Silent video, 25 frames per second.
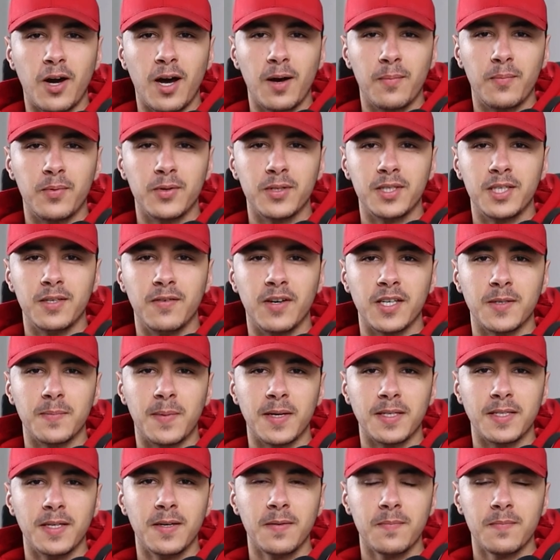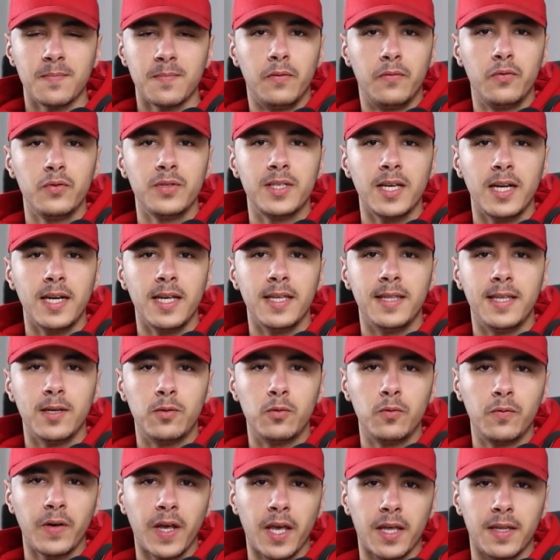voir un peu ce qui va se passer. Vous allez
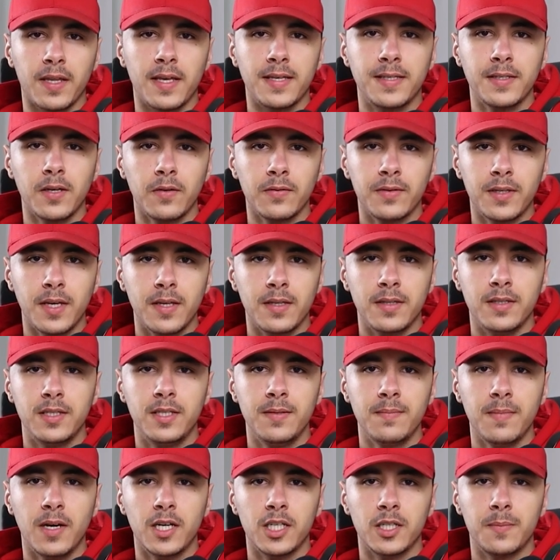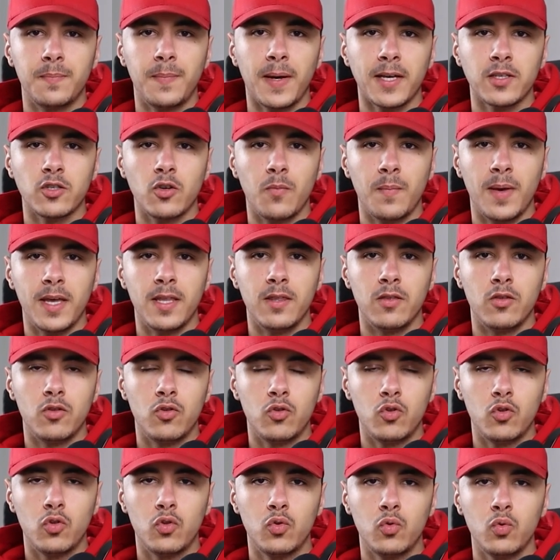découvrir des centaines d'images par semaine,
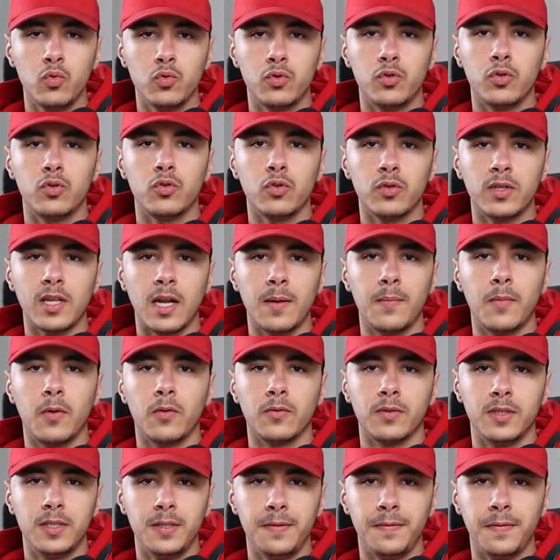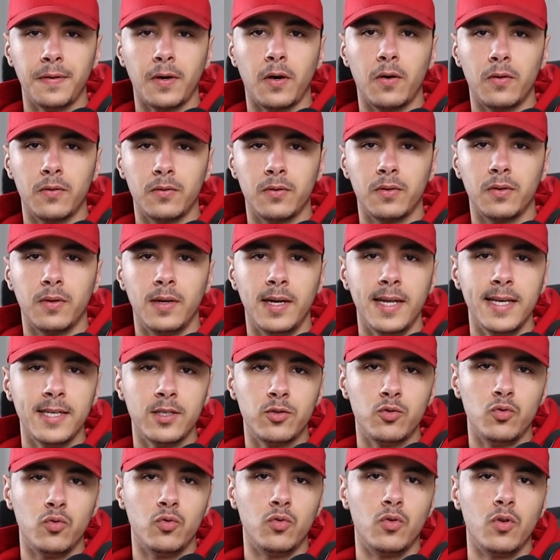toutes totalement différentes
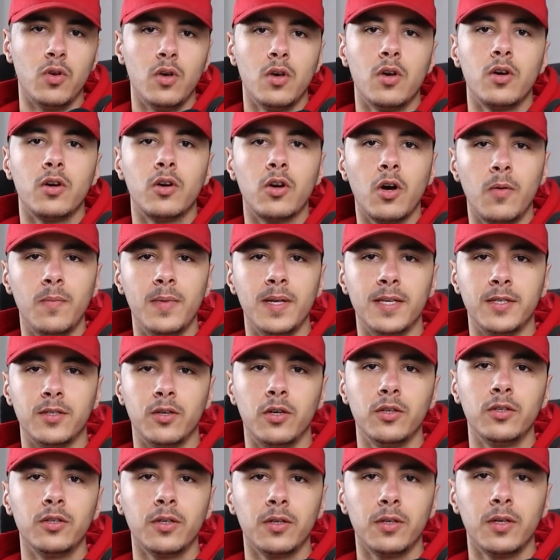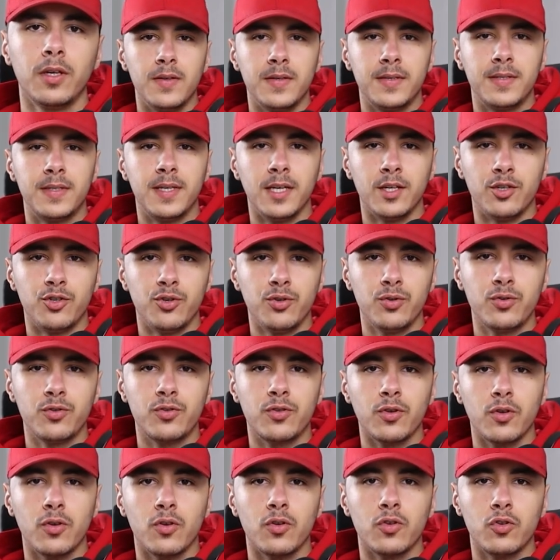les unes comme les autres. C'est
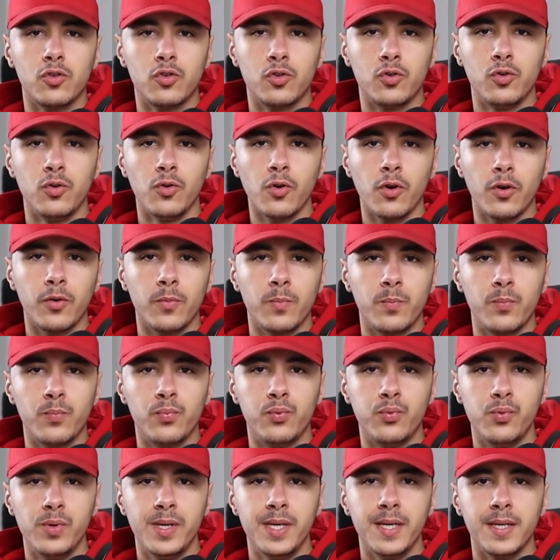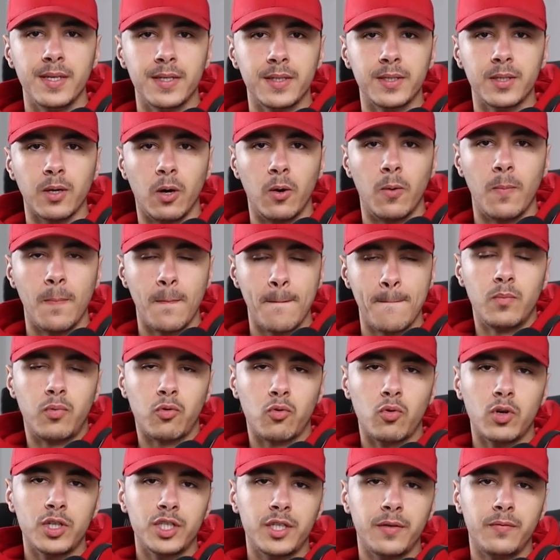juste surpuissant.
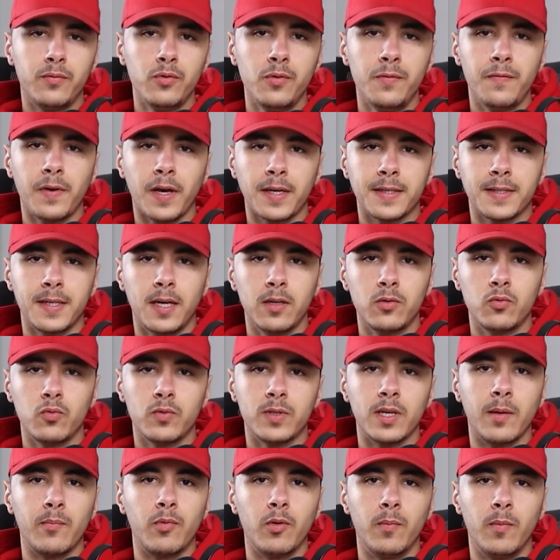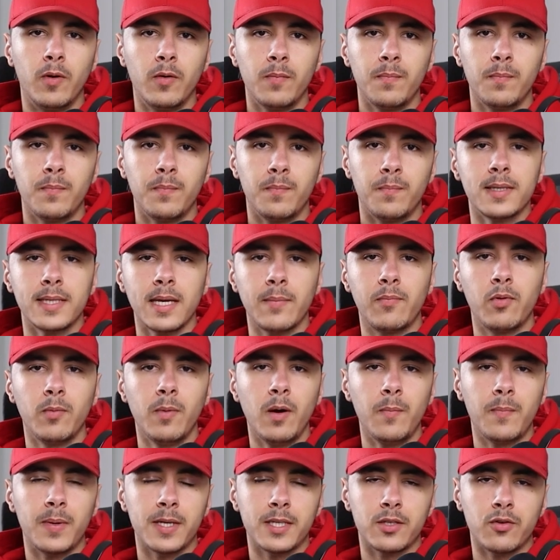Pourquoi j'ai voulu faire ça tout simplement
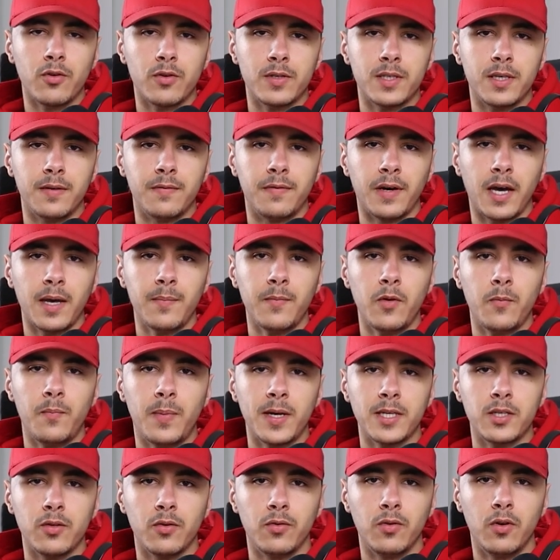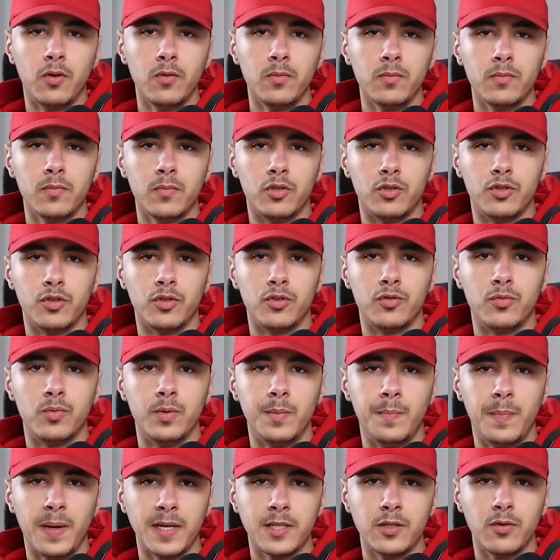Simplement parce que c'est vraiment passionnant. Je
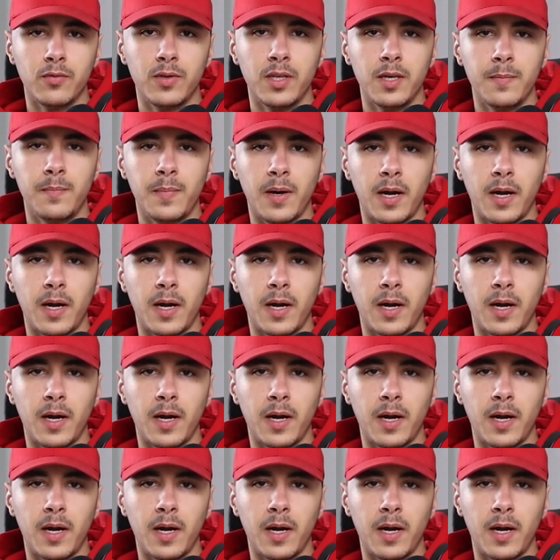suis passionné